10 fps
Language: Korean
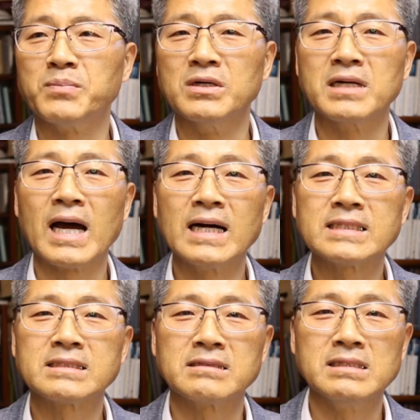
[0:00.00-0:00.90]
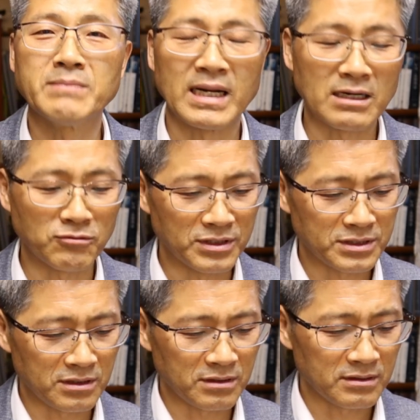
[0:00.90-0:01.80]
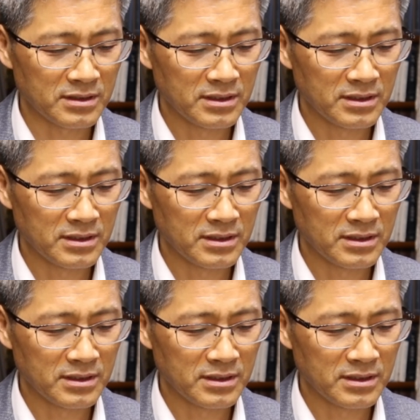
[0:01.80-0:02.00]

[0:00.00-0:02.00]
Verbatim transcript: 번화들을 말하고 있어요.